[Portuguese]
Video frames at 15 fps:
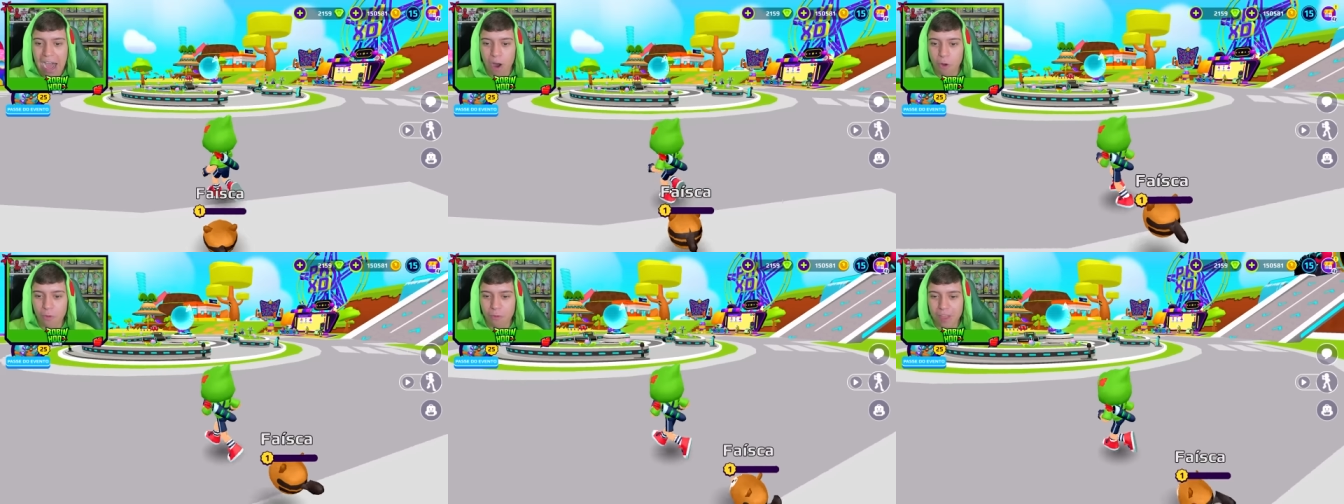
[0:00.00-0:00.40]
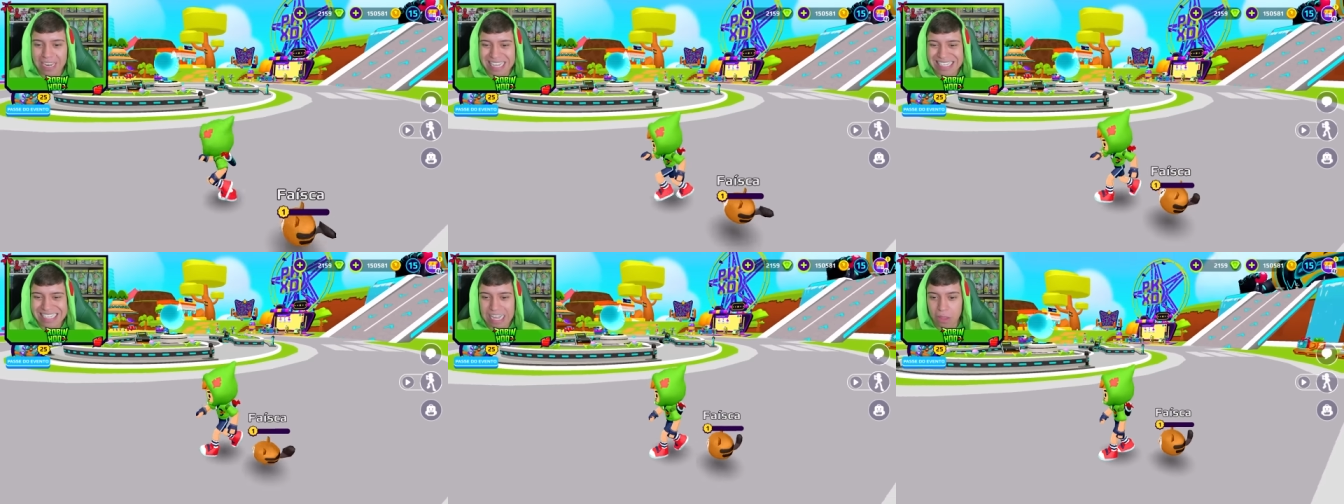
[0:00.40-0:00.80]
ao ver
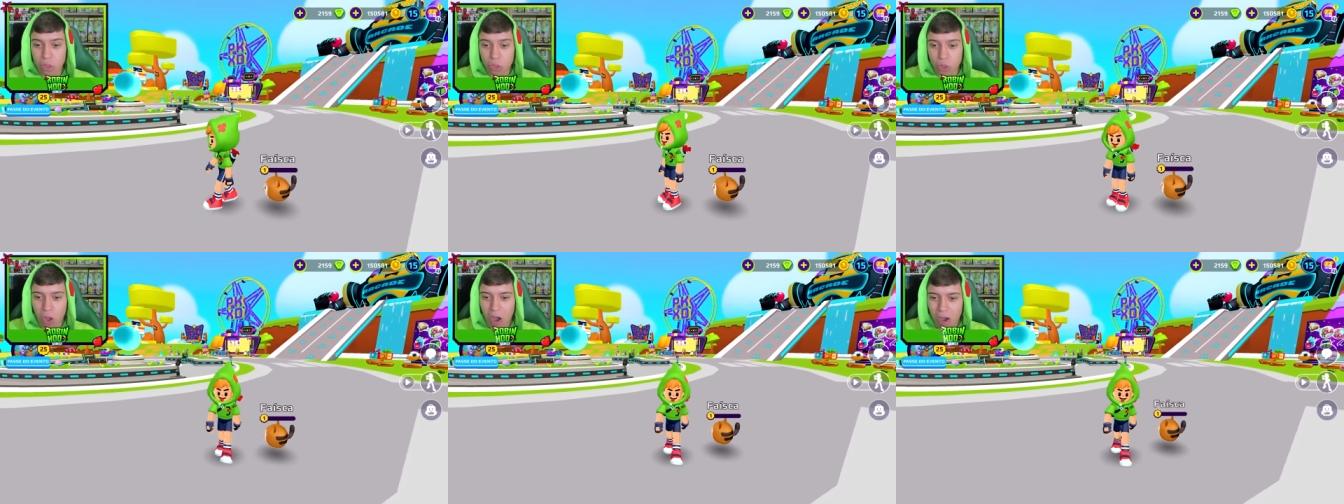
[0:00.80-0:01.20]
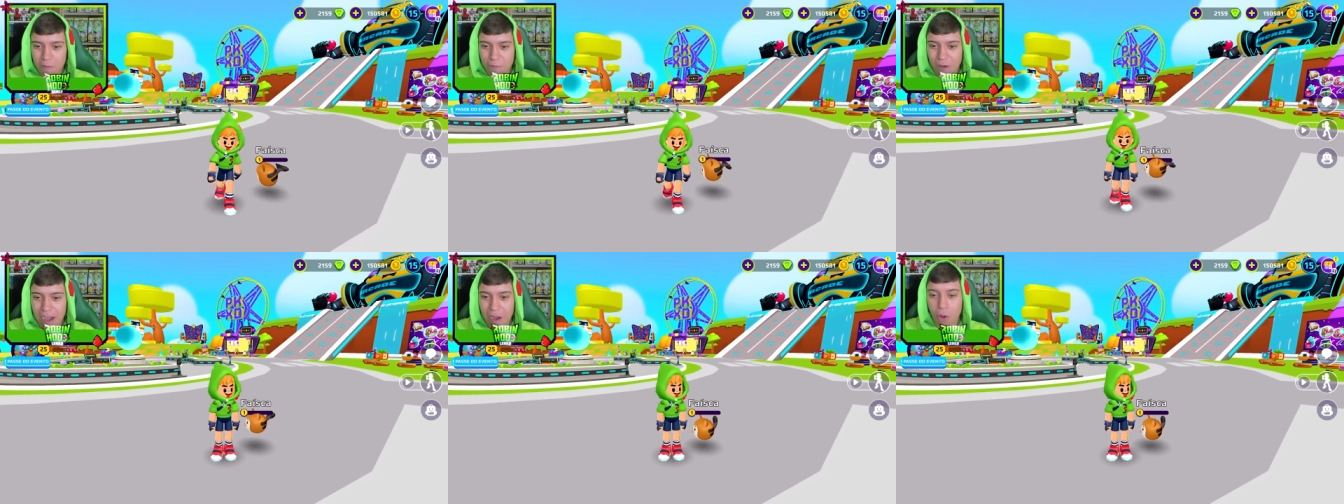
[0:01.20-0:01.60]
essa
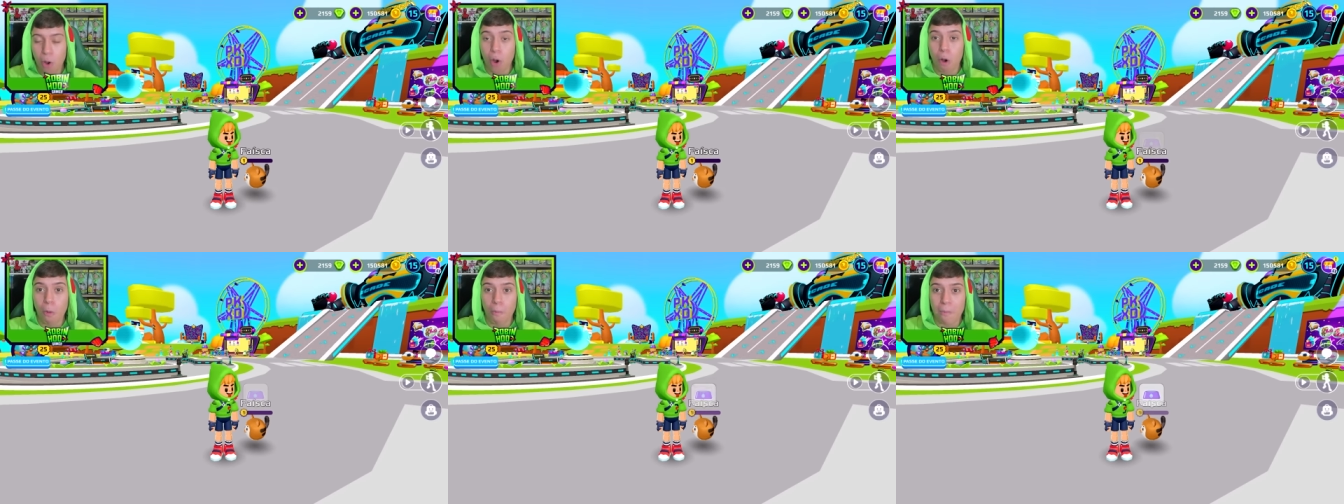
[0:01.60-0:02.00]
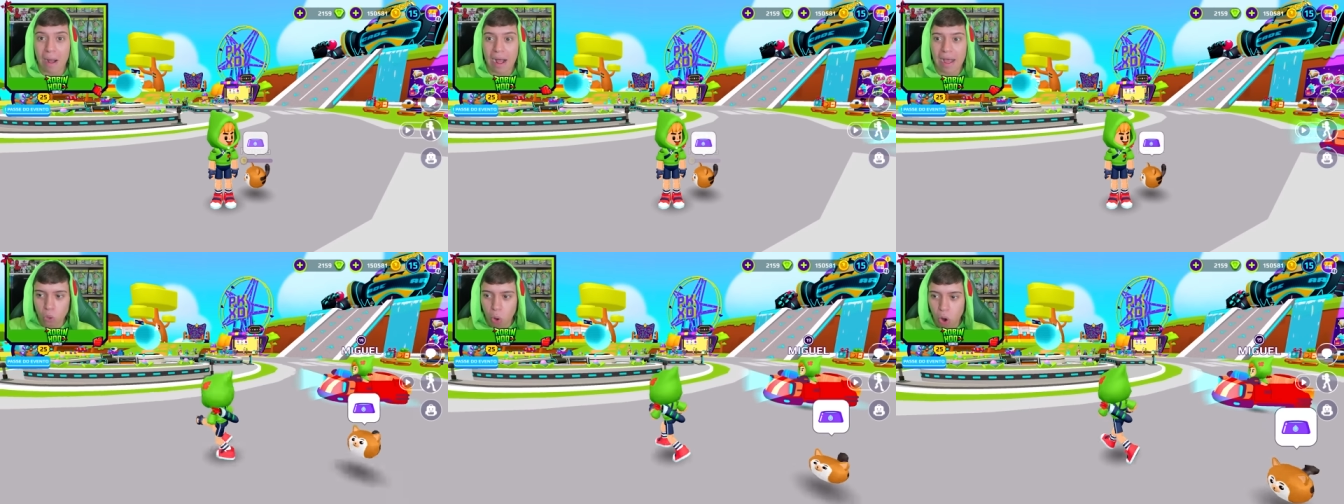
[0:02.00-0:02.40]
nova
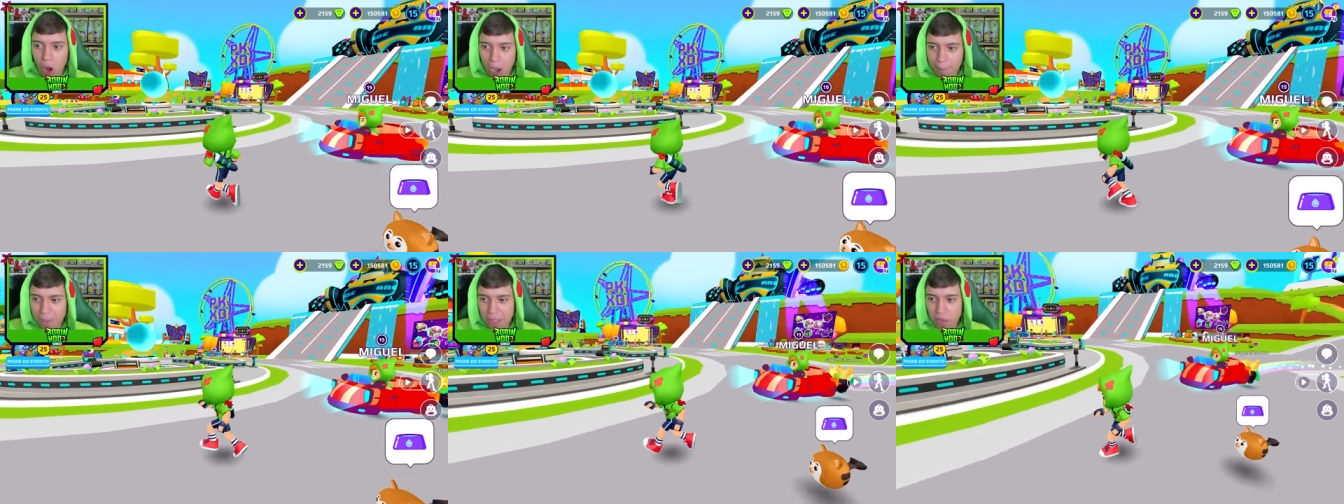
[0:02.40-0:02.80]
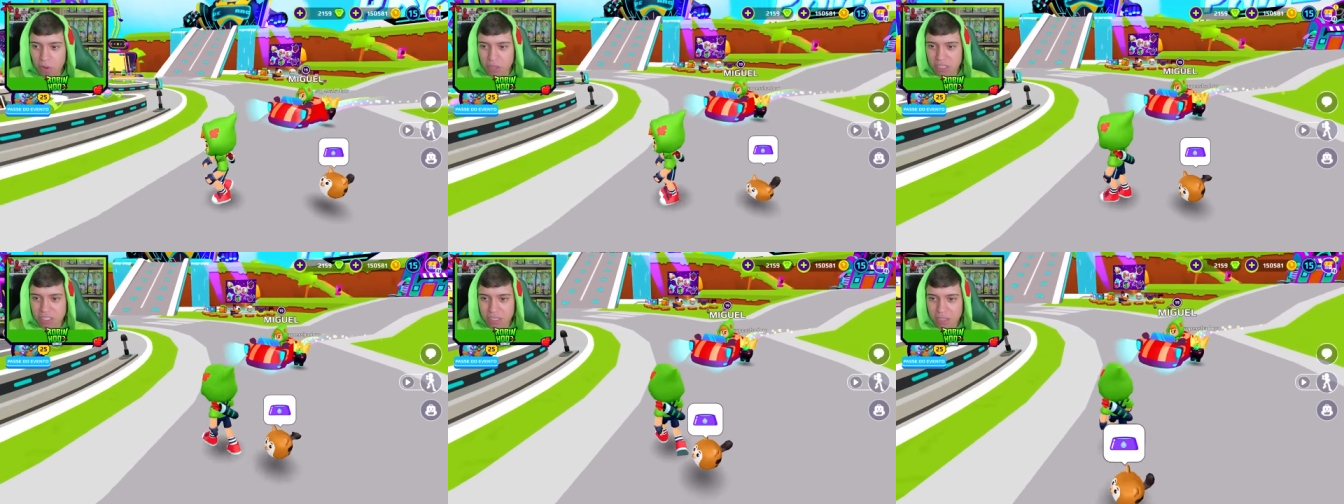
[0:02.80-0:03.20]
roupa do Robin
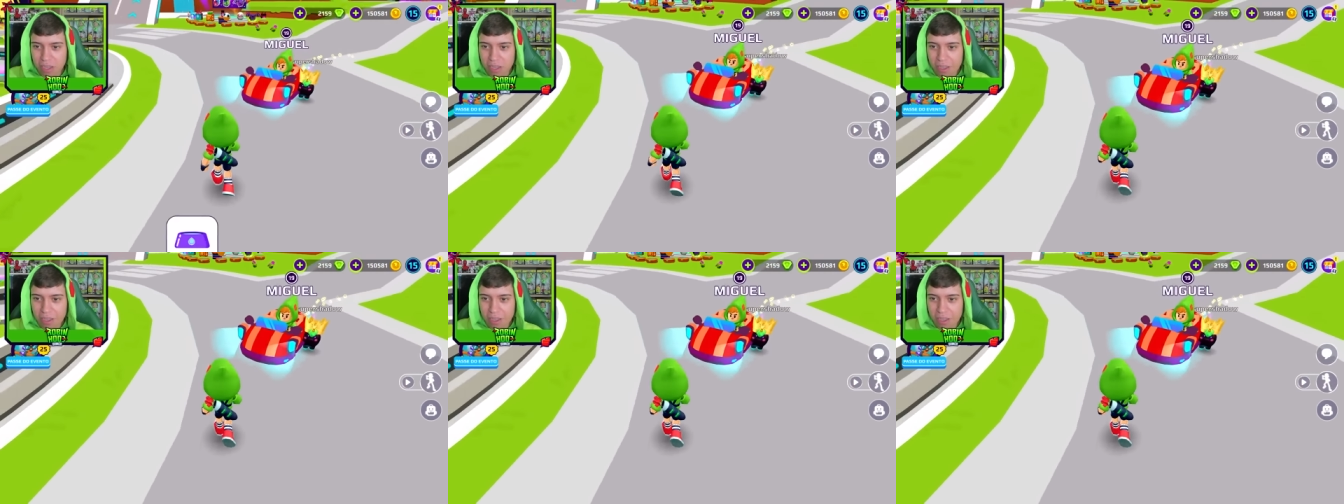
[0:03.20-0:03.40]
Hood.